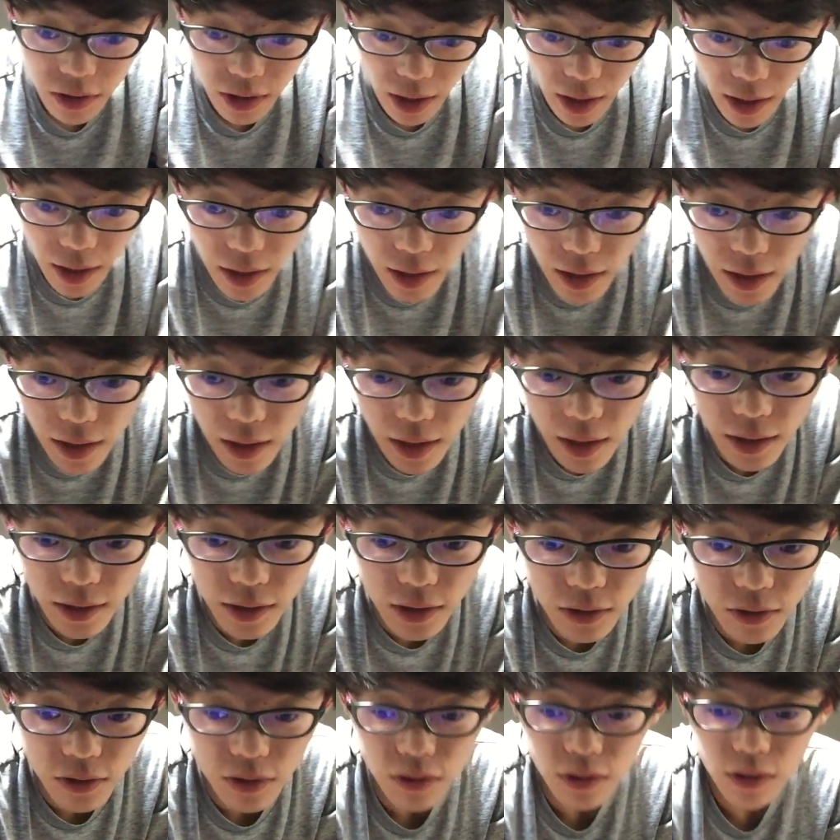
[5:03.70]
点、えー、
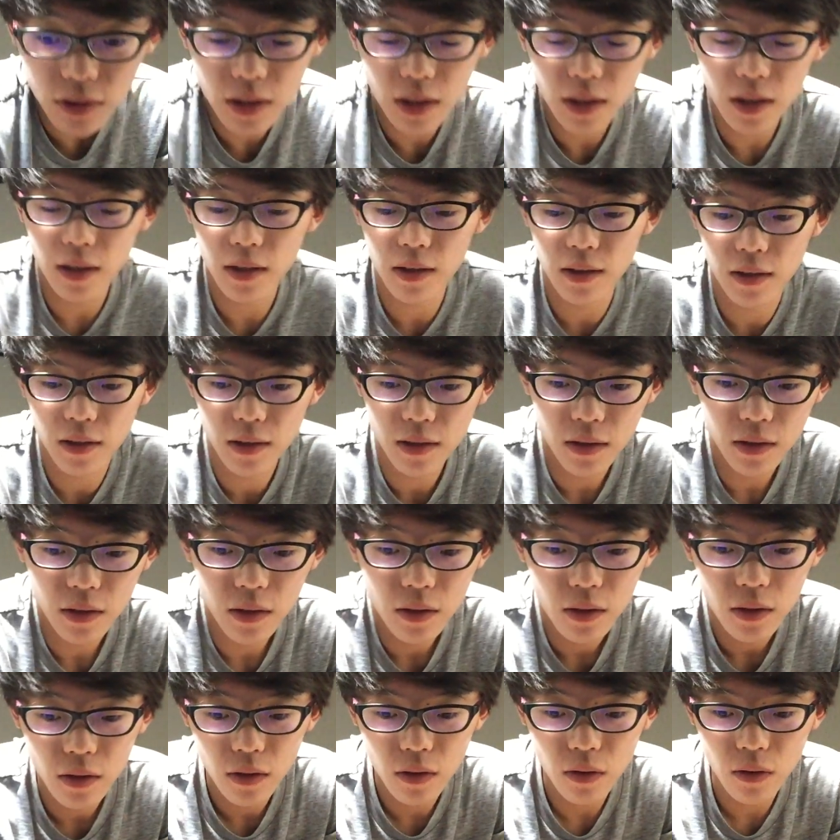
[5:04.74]
90点
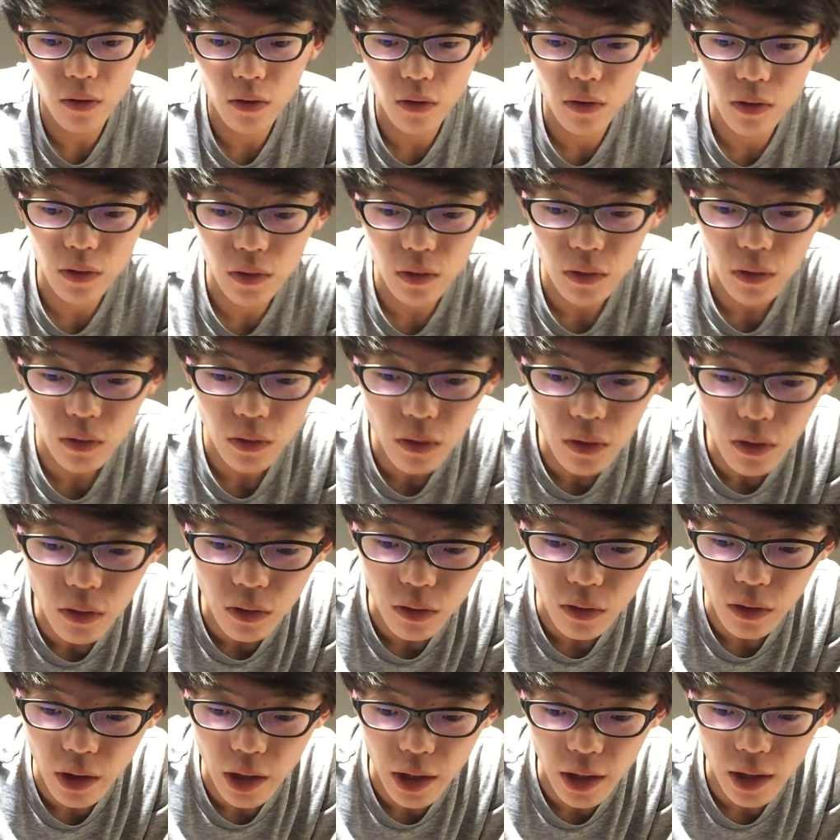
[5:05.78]

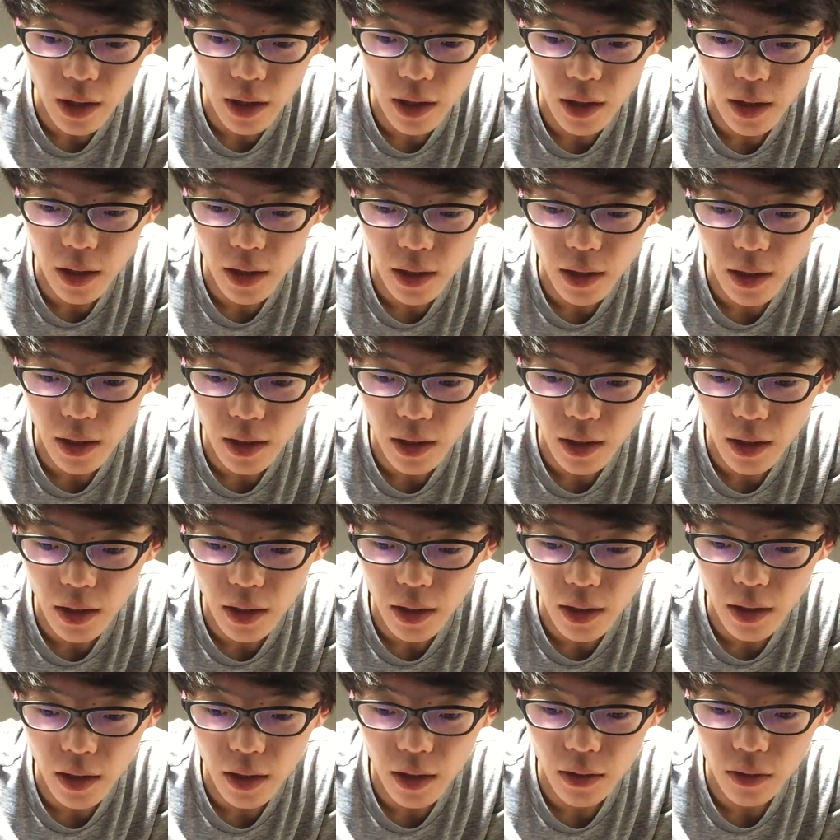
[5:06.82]
を、
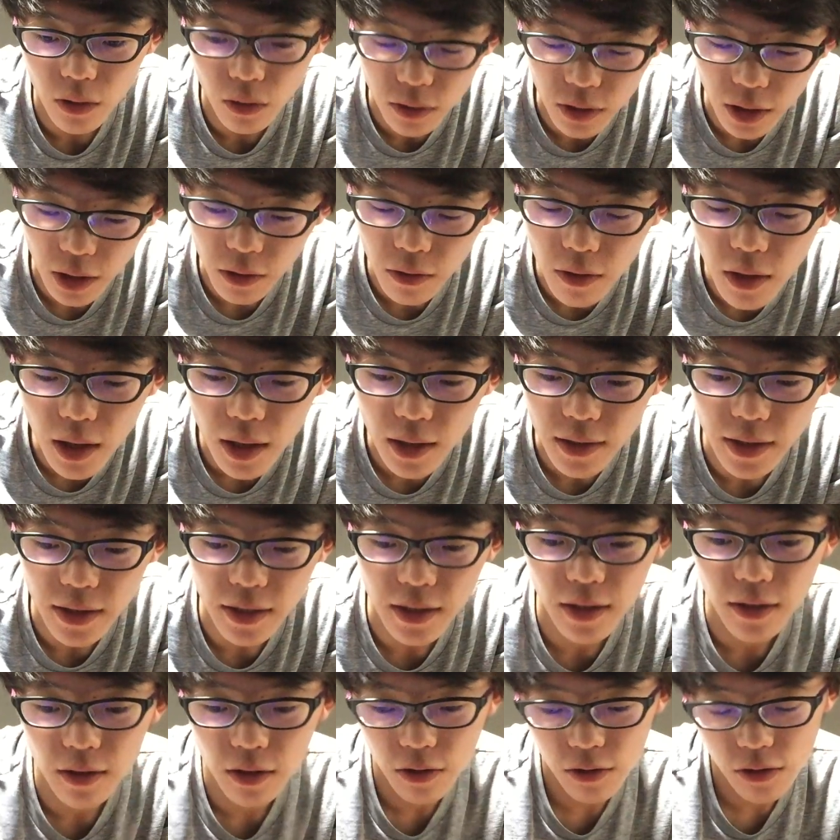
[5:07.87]
えー、取ったのが、
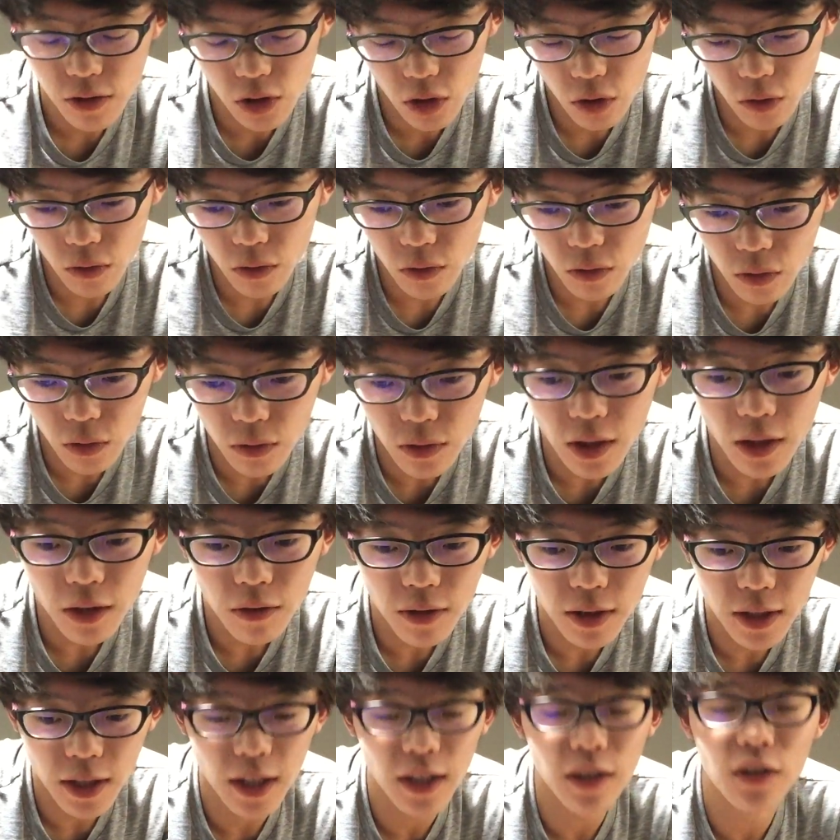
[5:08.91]
最低に90取ったの
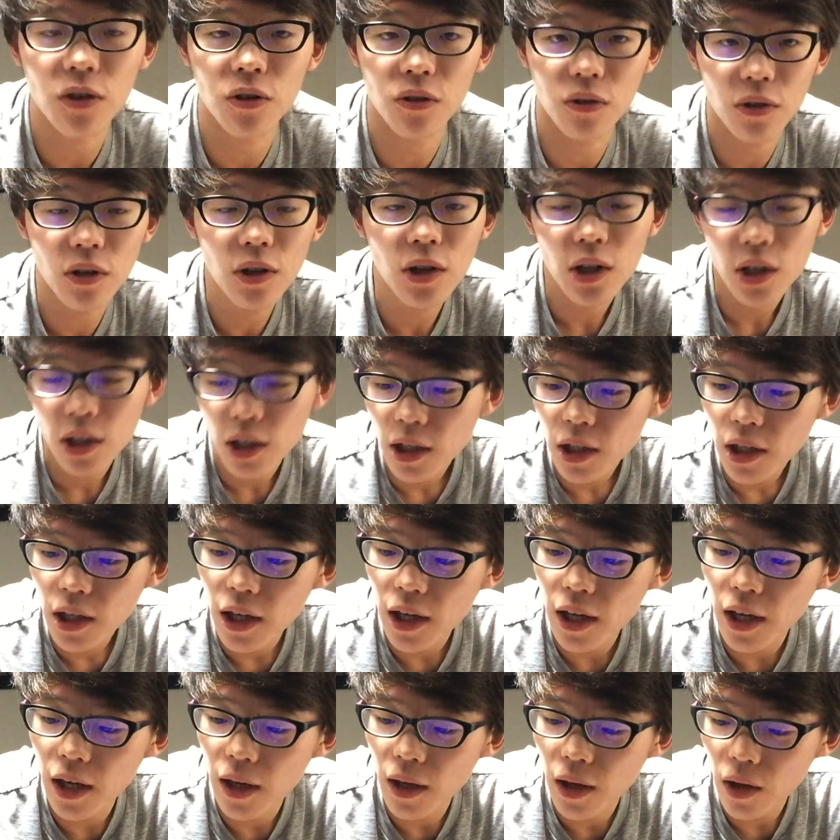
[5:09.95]
が7曲。
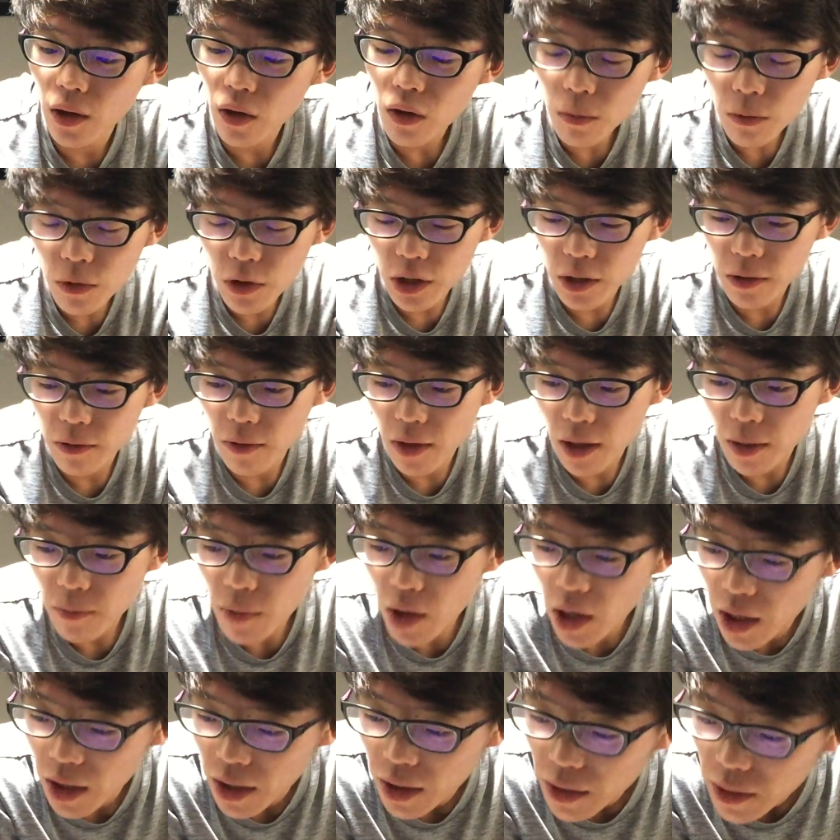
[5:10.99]
えー、主には、
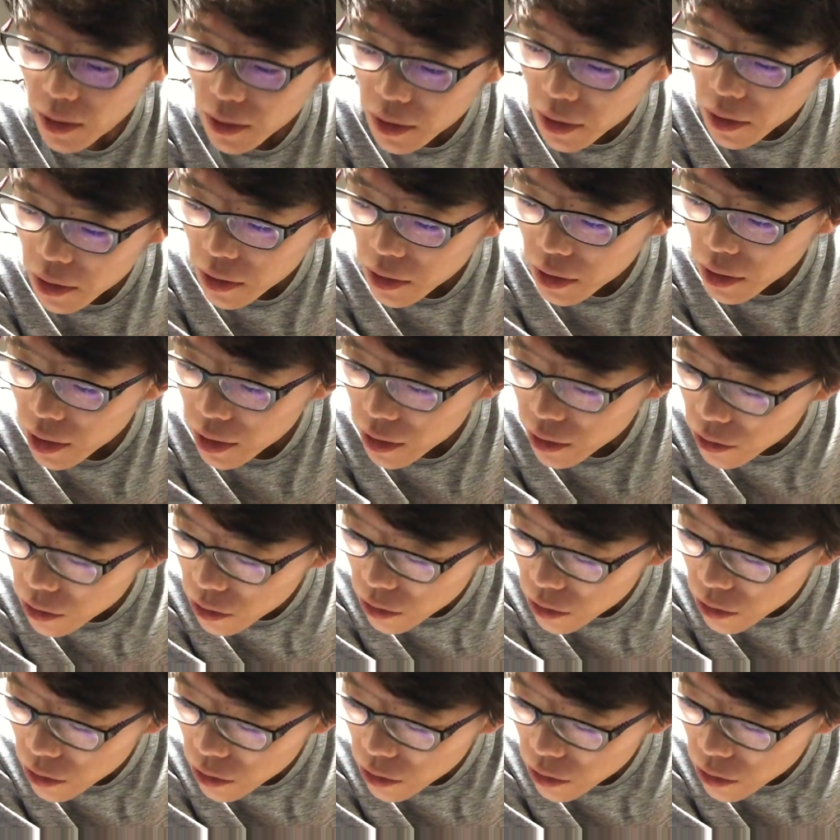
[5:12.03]
まあ、えっ